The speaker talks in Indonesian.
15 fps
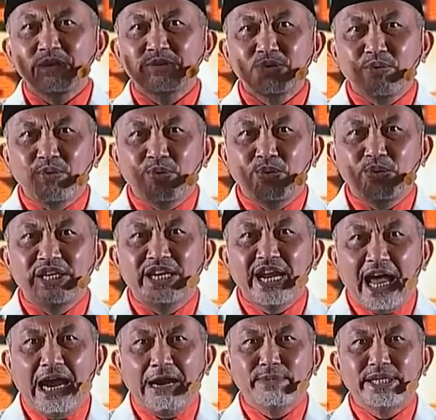
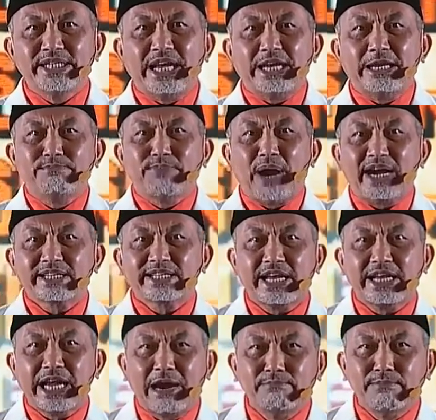sudah menjadi
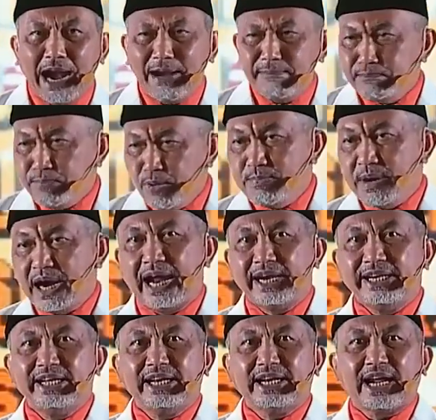bangsa yang mampu
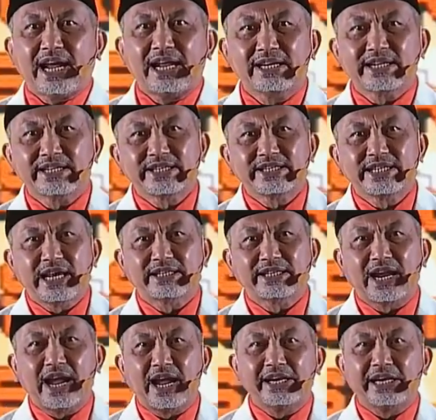menghadirkan
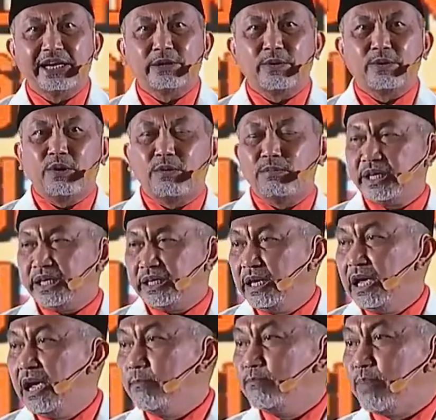kesejahteraan
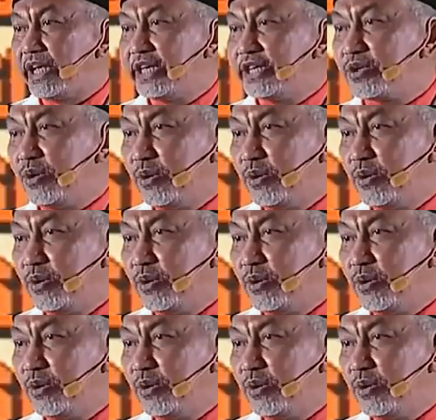ekonomi bagi